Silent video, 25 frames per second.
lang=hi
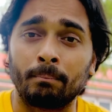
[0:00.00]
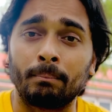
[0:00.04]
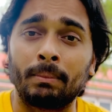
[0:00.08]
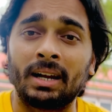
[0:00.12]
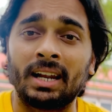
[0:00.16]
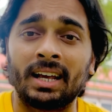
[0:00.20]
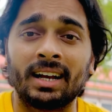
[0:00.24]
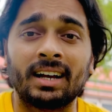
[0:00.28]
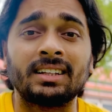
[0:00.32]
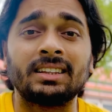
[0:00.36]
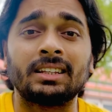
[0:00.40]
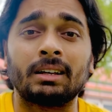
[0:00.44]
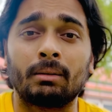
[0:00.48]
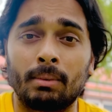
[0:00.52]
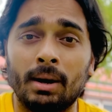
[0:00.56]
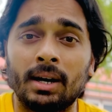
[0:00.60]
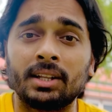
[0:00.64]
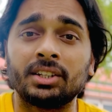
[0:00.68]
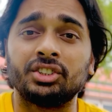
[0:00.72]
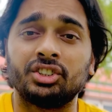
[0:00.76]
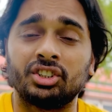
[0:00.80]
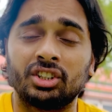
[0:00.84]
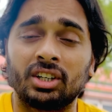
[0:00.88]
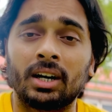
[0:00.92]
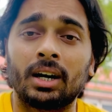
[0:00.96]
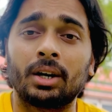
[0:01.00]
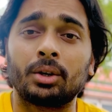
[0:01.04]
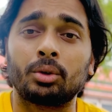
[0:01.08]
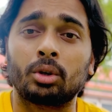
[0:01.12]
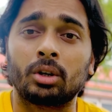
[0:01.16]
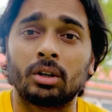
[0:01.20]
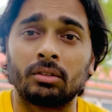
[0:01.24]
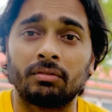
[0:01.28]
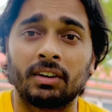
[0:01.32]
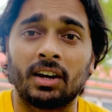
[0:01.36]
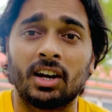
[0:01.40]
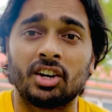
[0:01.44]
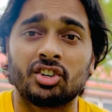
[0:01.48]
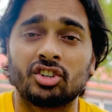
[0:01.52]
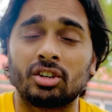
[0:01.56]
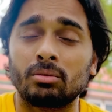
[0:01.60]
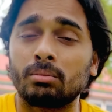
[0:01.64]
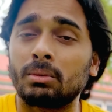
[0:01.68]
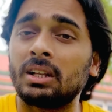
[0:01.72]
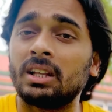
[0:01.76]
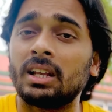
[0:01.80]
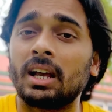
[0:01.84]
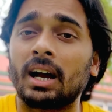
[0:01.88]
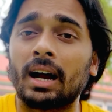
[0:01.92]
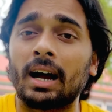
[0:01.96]
आइकन दबा दीजिएगा नोटिफिकेशन
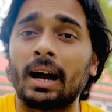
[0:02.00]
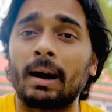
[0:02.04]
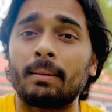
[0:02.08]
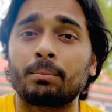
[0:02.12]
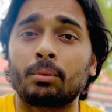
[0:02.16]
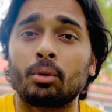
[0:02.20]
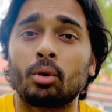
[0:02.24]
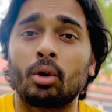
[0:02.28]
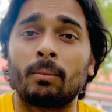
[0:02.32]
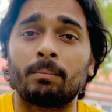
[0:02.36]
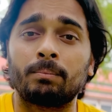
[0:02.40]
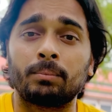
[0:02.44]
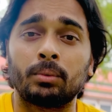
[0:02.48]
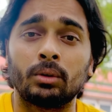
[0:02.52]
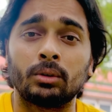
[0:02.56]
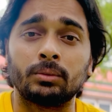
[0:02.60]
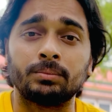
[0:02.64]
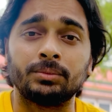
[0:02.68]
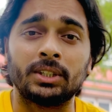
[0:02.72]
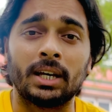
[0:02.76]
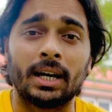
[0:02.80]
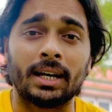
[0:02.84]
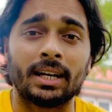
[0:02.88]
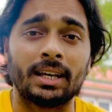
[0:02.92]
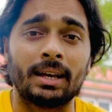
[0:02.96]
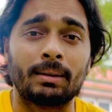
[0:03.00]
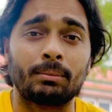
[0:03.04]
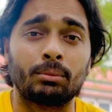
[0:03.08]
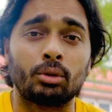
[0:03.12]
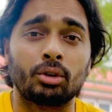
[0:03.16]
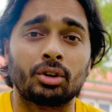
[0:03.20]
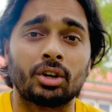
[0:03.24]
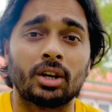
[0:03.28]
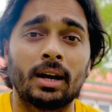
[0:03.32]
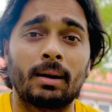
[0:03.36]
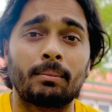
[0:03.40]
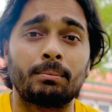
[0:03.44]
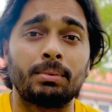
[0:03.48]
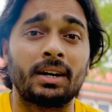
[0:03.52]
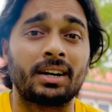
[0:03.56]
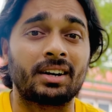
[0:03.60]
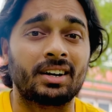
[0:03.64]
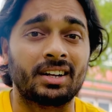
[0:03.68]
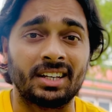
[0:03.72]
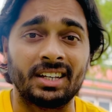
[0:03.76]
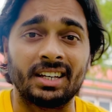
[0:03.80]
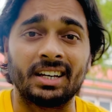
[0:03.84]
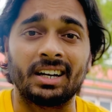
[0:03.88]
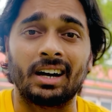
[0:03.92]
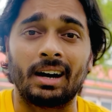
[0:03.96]
मिल जाएगा आपको आप लोग जाके आप लोग के अपडेट
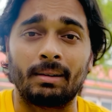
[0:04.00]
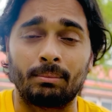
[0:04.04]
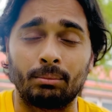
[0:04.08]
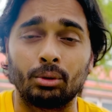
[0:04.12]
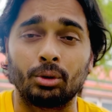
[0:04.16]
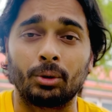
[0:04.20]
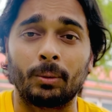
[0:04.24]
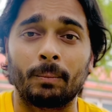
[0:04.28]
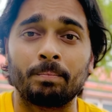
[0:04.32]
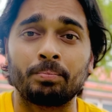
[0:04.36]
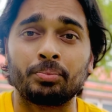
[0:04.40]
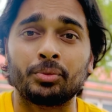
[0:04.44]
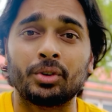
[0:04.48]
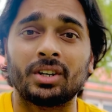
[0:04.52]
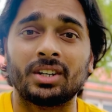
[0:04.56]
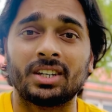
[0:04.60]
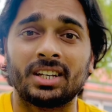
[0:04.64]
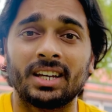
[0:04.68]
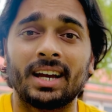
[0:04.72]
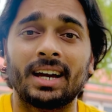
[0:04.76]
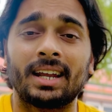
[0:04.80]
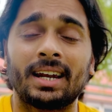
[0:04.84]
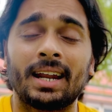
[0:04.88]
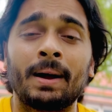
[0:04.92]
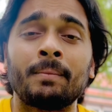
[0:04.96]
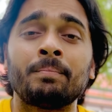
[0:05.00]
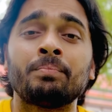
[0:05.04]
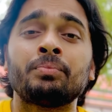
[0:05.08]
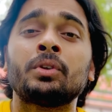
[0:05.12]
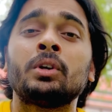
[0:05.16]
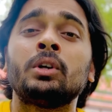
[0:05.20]
रहिएगा आप लोग ठीक है ना